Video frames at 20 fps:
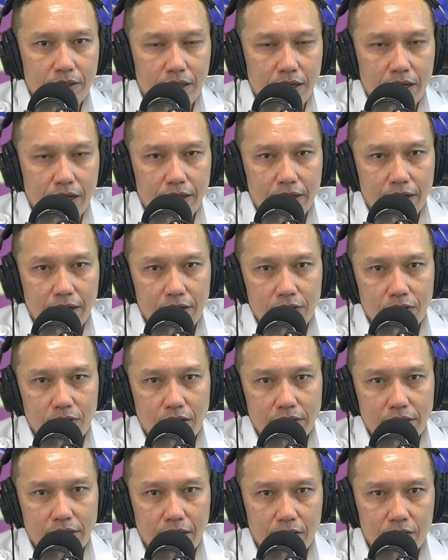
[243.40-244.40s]
terkait dengan
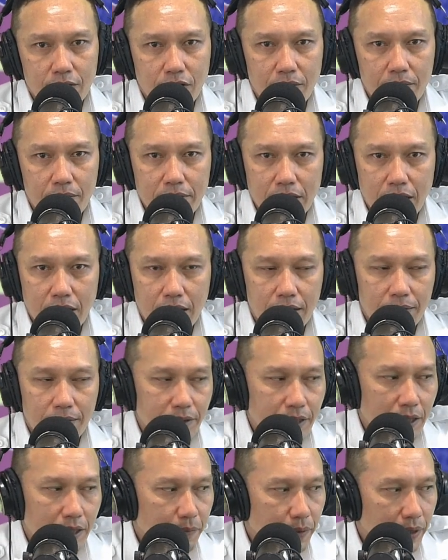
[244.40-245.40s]
cuaca, Anda juga bisa
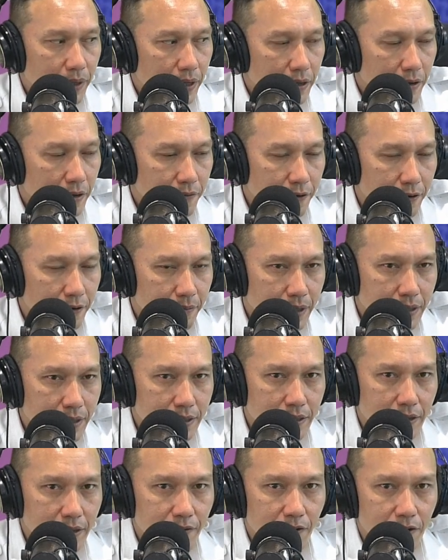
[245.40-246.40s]
menyampaikan
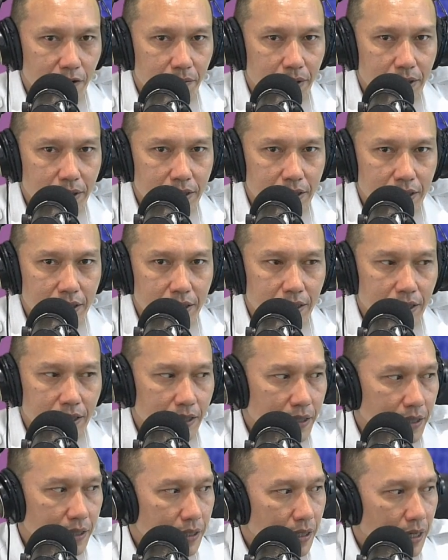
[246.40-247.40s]
informasi-informasi
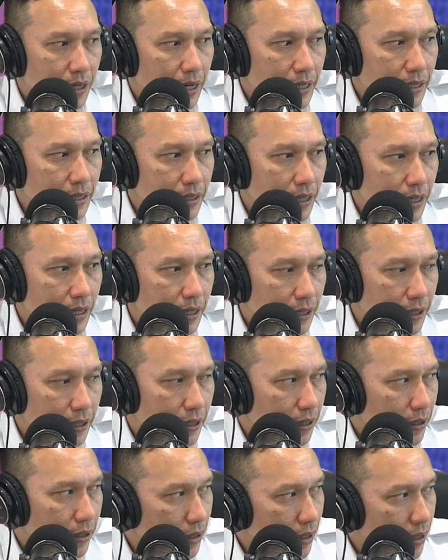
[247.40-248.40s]
lainnya
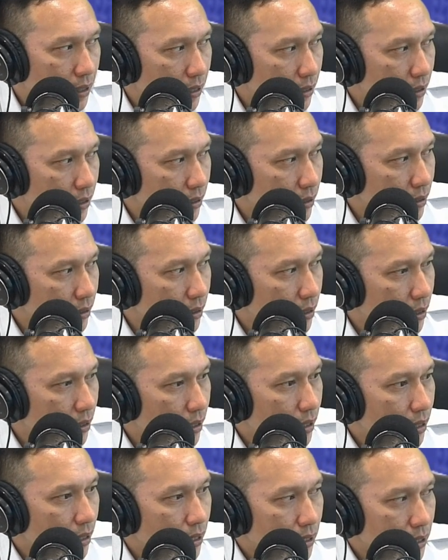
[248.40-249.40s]
ya yang
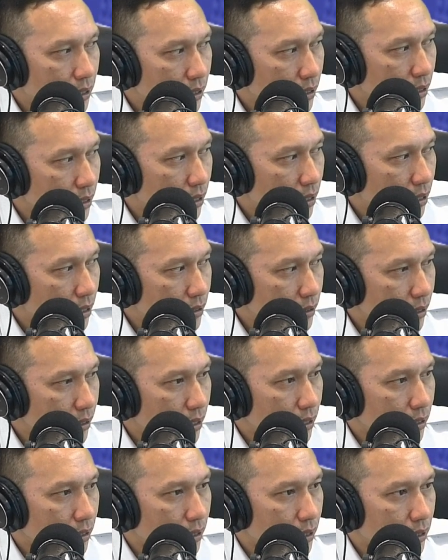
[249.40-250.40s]
ingin Anda
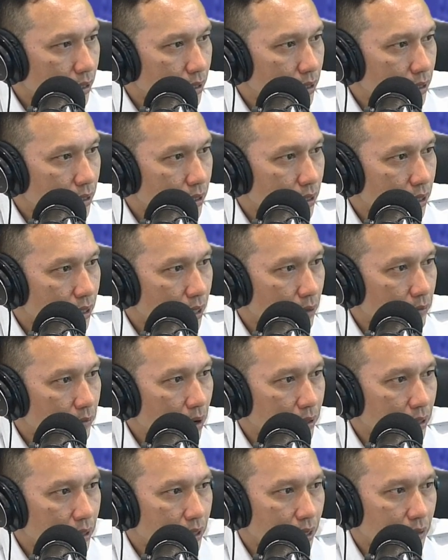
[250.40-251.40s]
share ya, ingin Anda
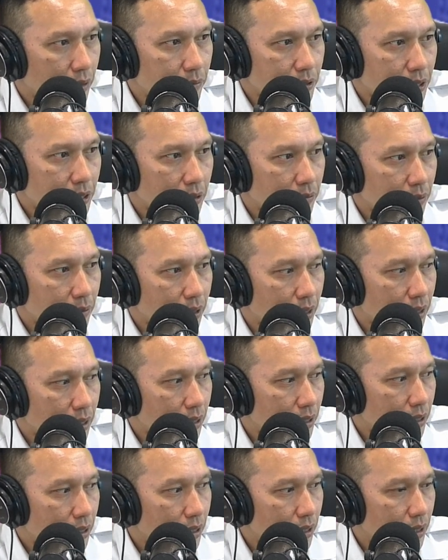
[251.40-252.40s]
bagikan
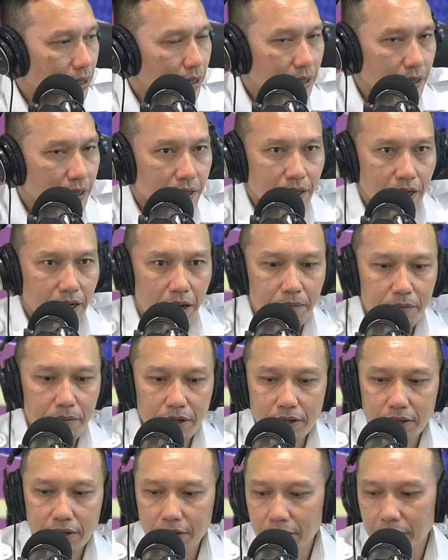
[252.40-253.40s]
bersama
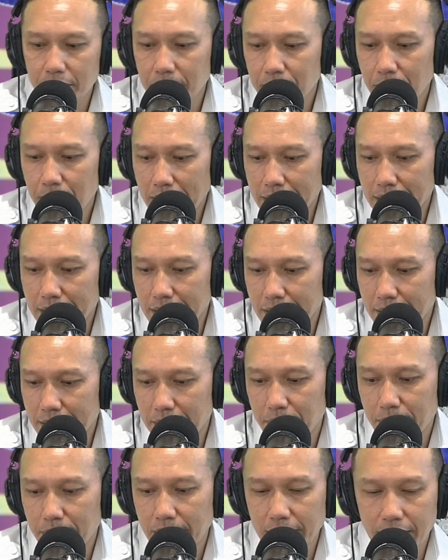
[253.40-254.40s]
kami pagi ini
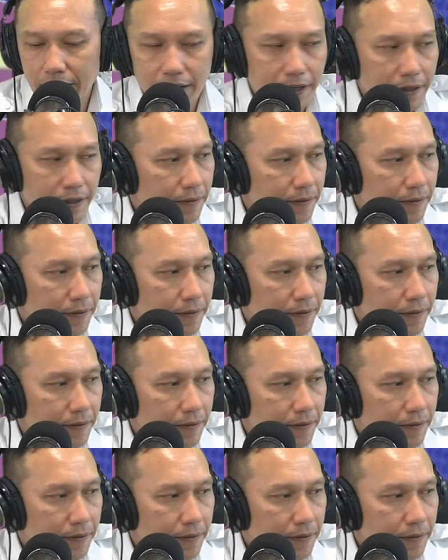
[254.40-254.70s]
pendengar.